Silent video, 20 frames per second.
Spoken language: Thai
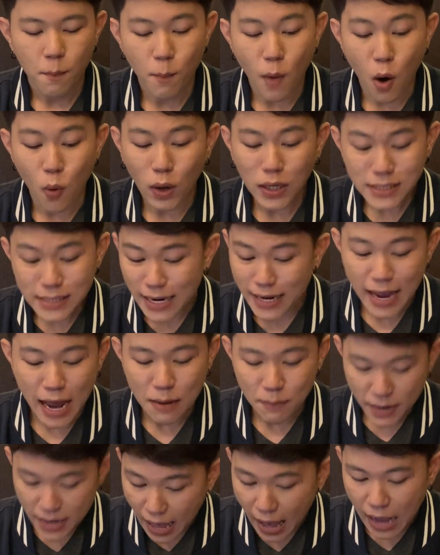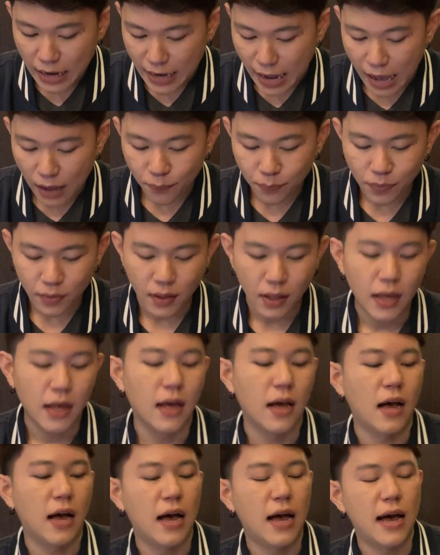บอกว่าใช้งานไม่ยากนะ
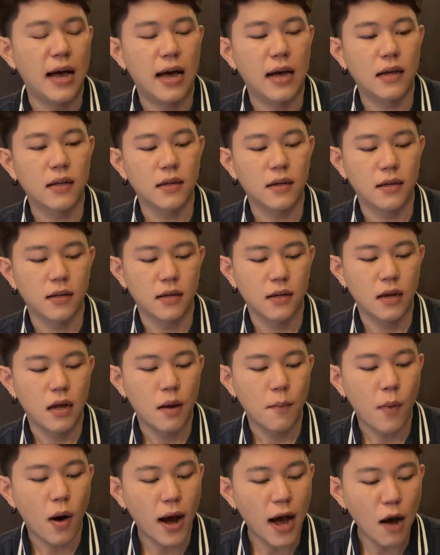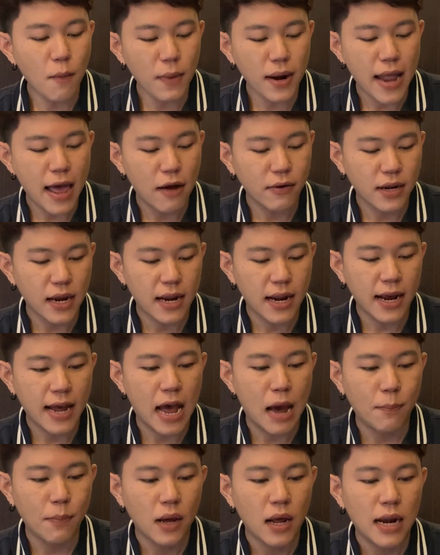อ่าพอเข้ามาแล้วเนี่ยนะ
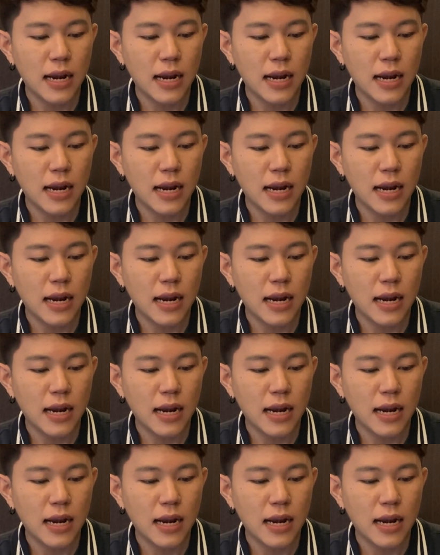ครับ